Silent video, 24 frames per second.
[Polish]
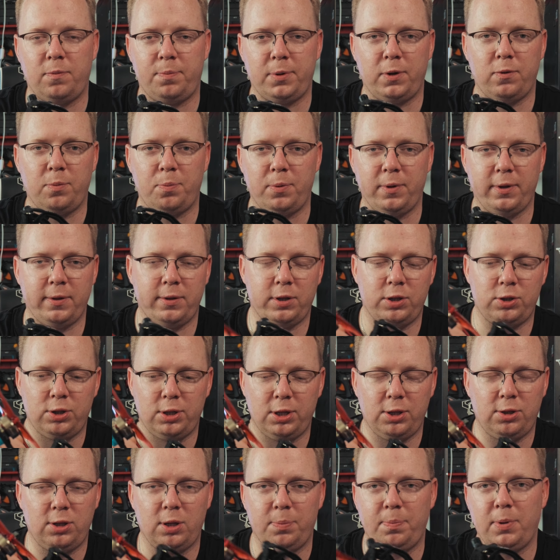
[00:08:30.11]
w prawo pomiędzy
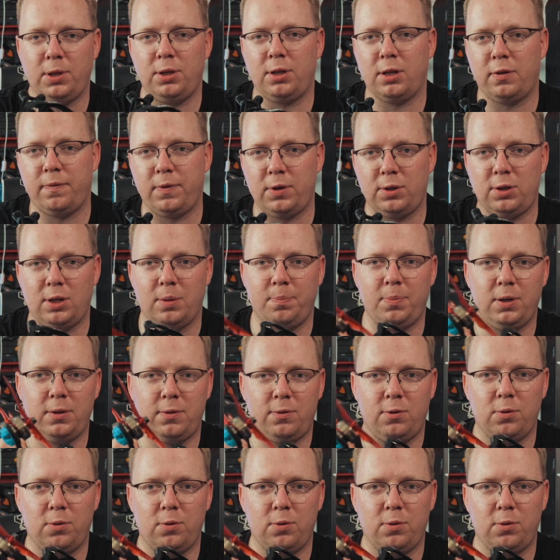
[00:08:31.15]
35 a 25